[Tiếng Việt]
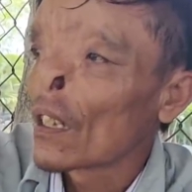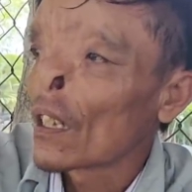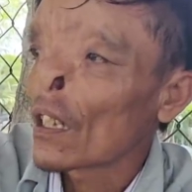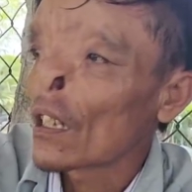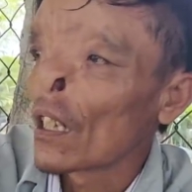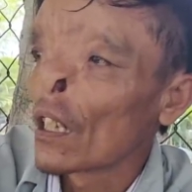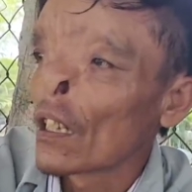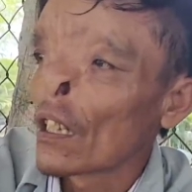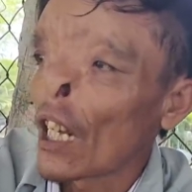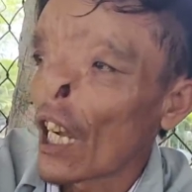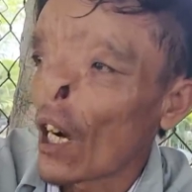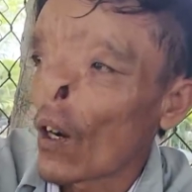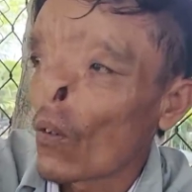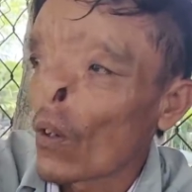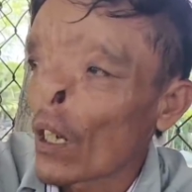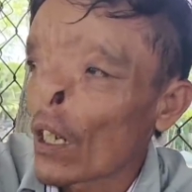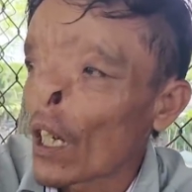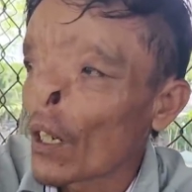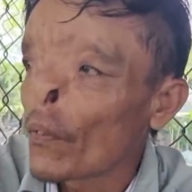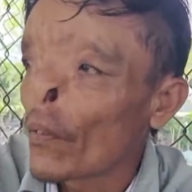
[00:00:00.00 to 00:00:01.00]
cái từng
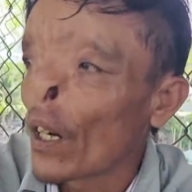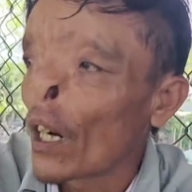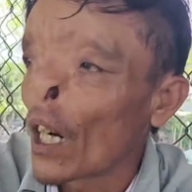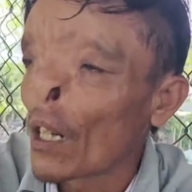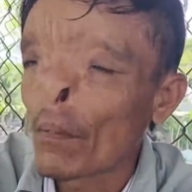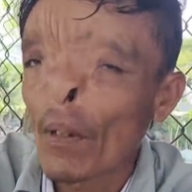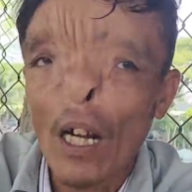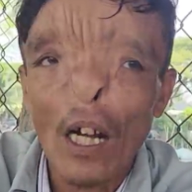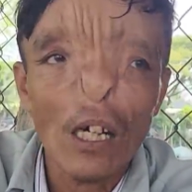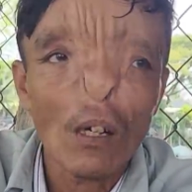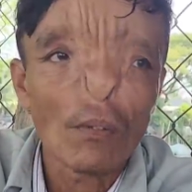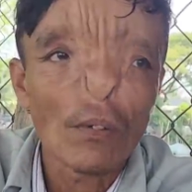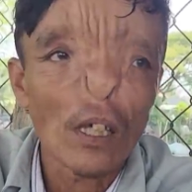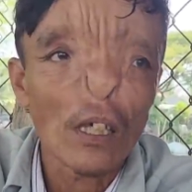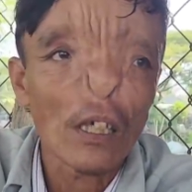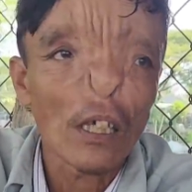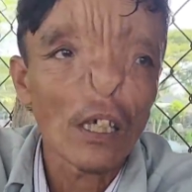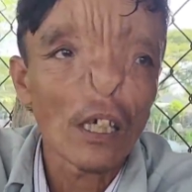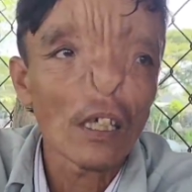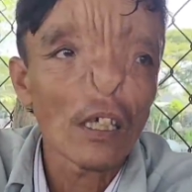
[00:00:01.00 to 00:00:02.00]
đầu là thấy phơi bao lông
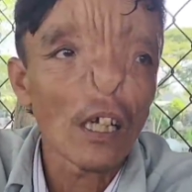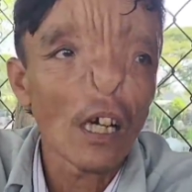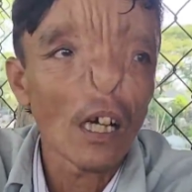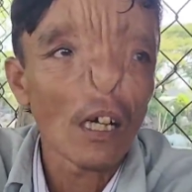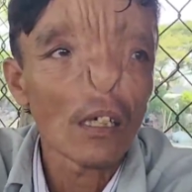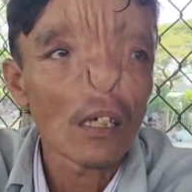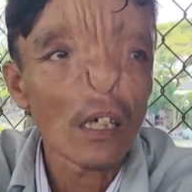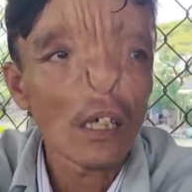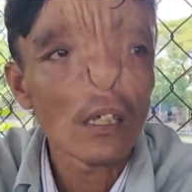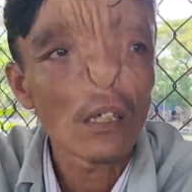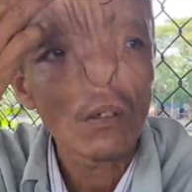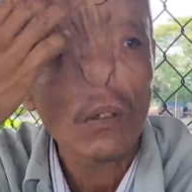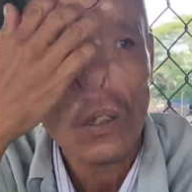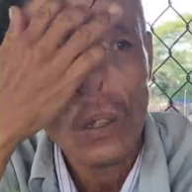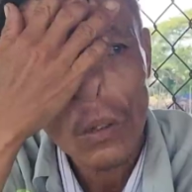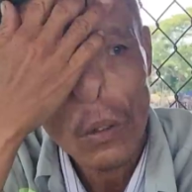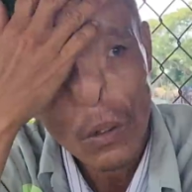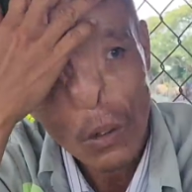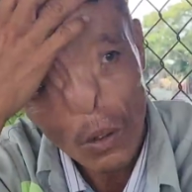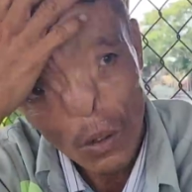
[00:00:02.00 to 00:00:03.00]
dịch thấy là thấy nó
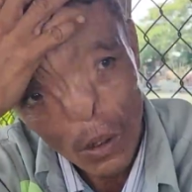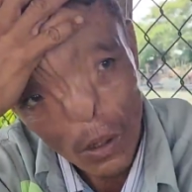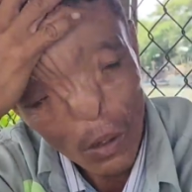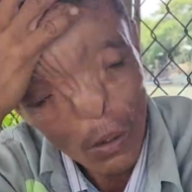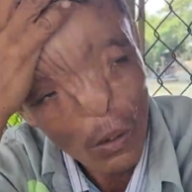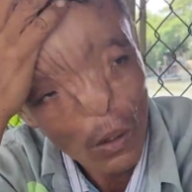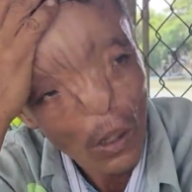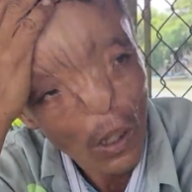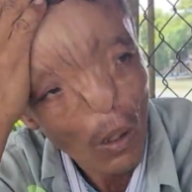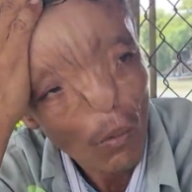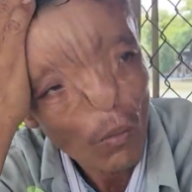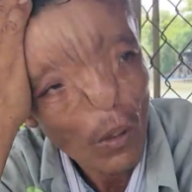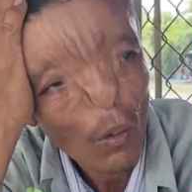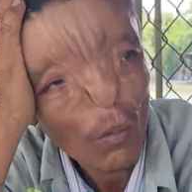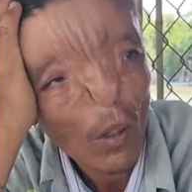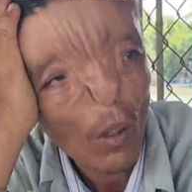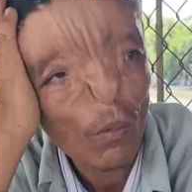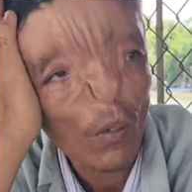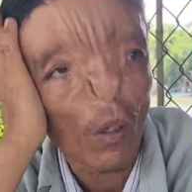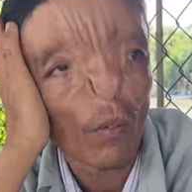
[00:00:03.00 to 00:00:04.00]
ờ, không
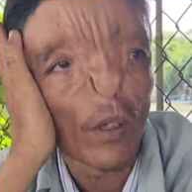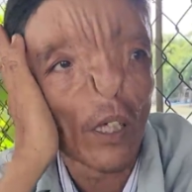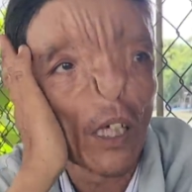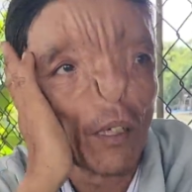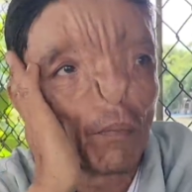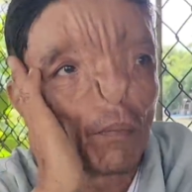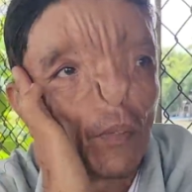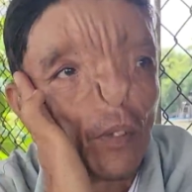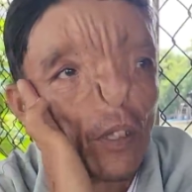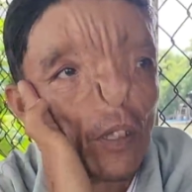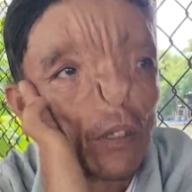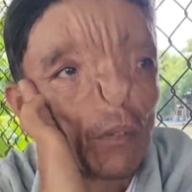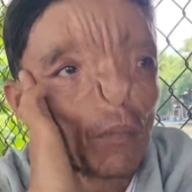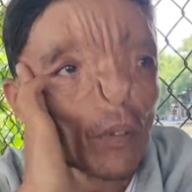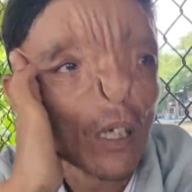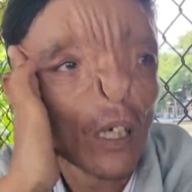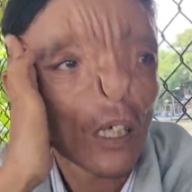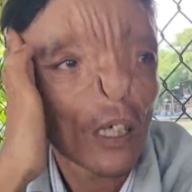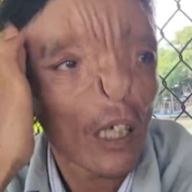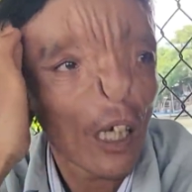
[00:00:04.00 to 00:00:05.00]
không không không êm ừ.
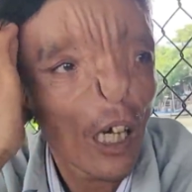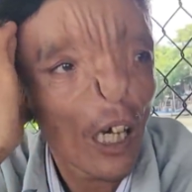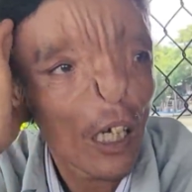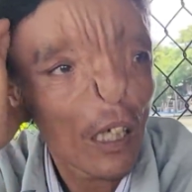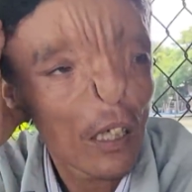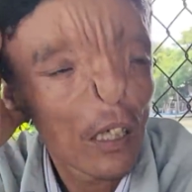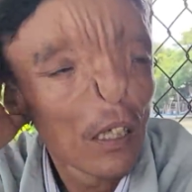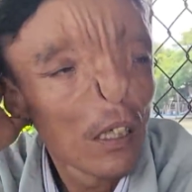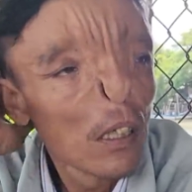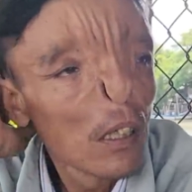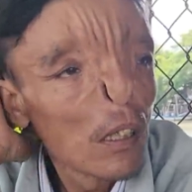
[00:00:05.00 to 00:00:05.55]
mà hơi kệ